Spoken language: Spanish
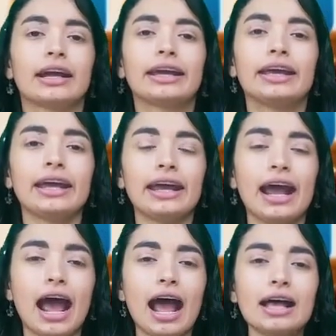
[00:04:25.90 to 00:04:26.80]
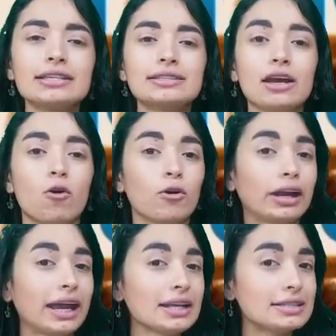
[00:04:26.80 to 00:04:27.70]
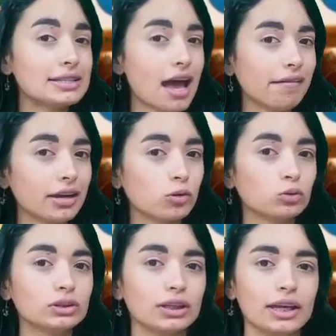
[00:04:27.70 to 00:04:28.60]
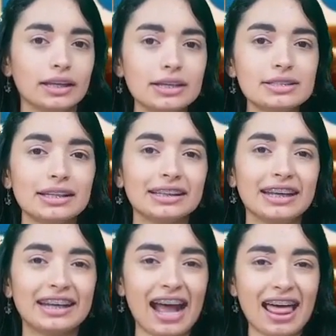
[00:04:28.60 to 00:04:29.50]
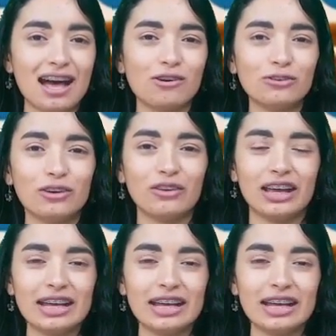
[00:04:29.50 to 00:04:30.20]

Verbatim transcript: ¿Qué hace o qué saben ustedes de cada uno de